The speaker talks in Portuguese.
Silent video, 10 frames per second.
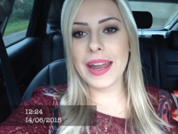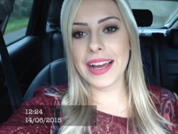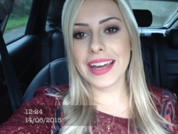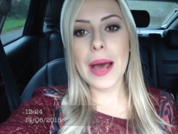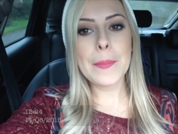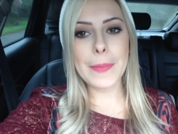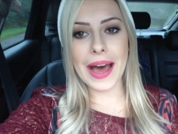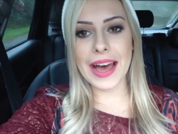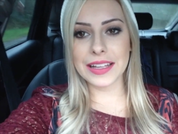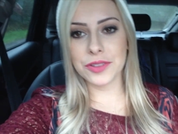para
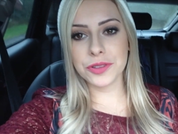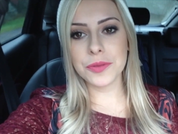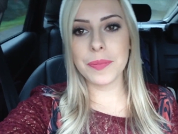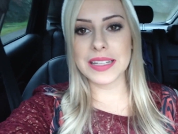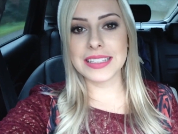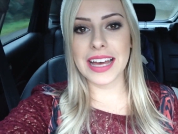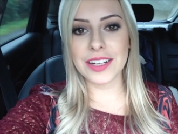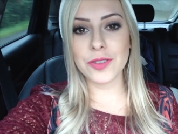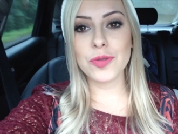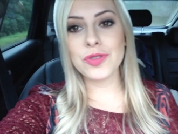Gramado, passar
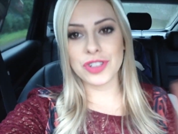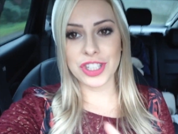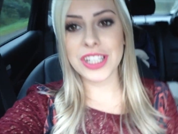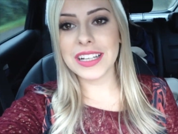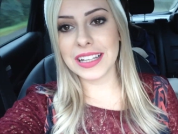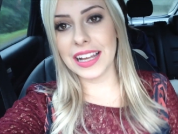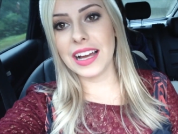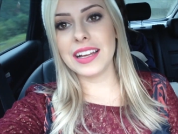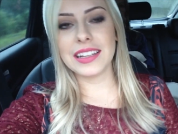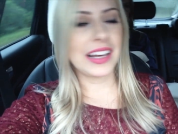um dia
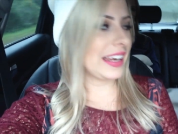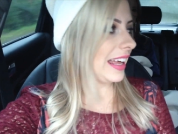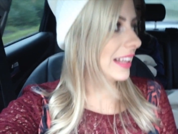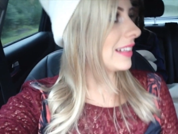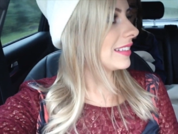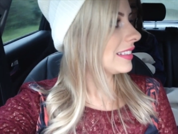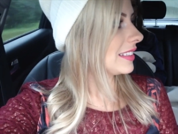lá. Canela?